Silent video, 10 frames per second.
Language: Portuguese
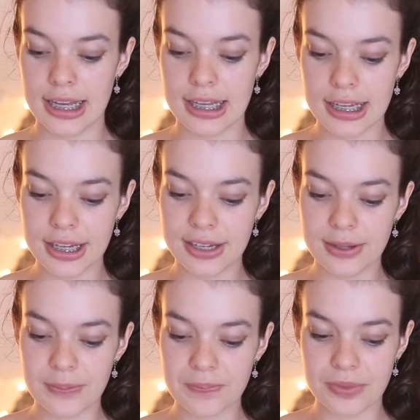
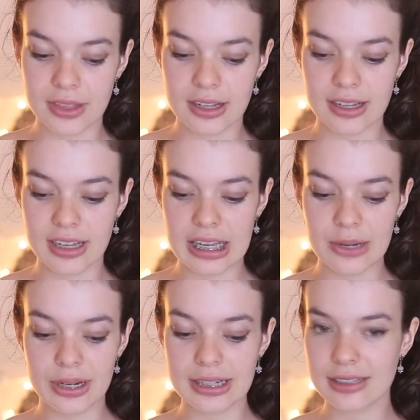E
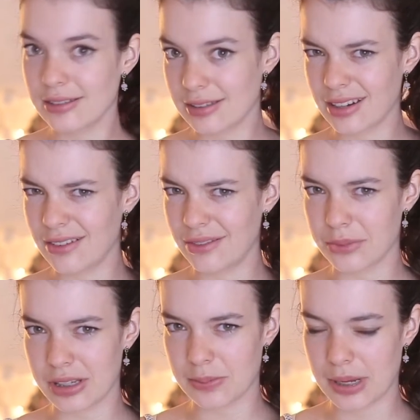eu ainda não escrevi
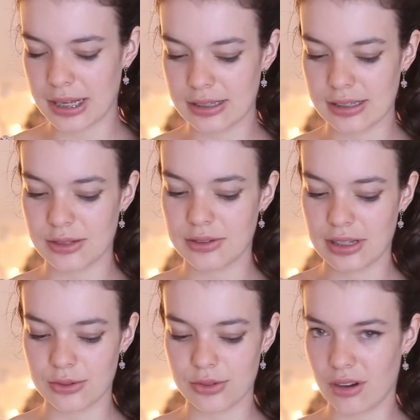minhas metas, eu
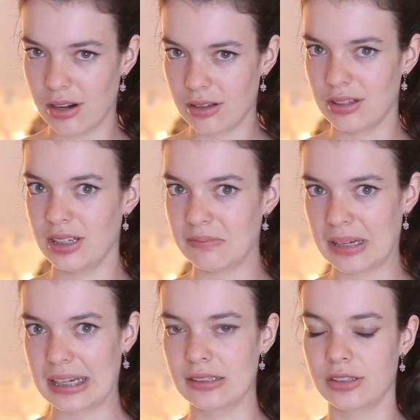tenho só em
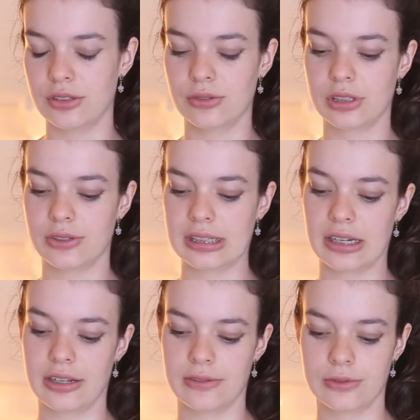mente o que eu
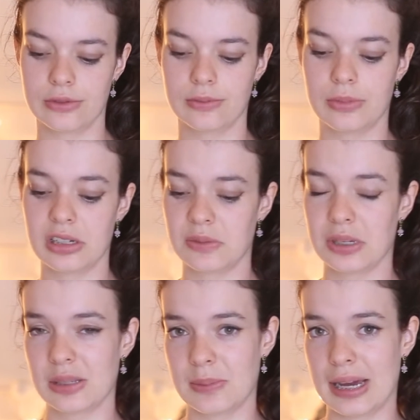escrevo as
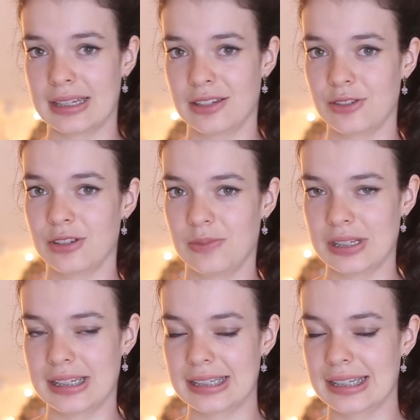minhas metas de
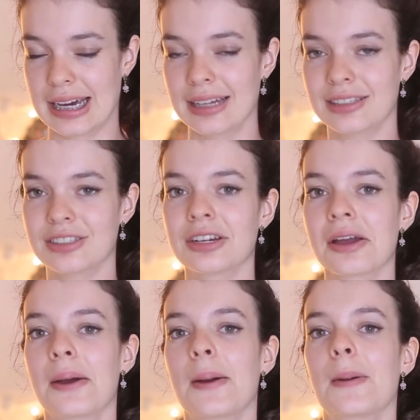2017.
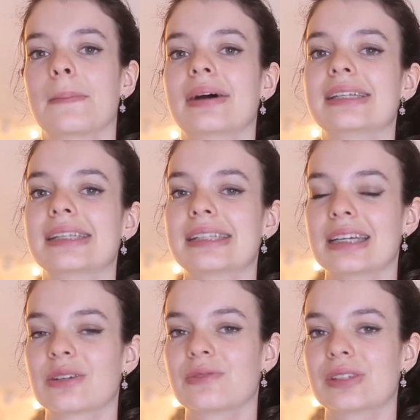Mas assim
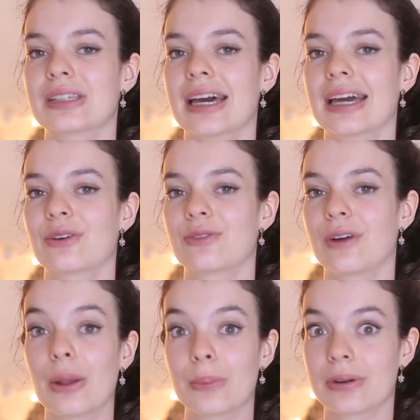que eu fizer, eu
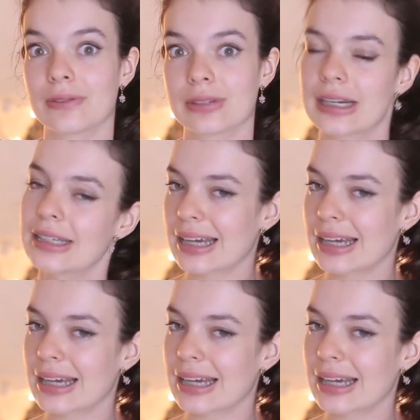falo pra vocês.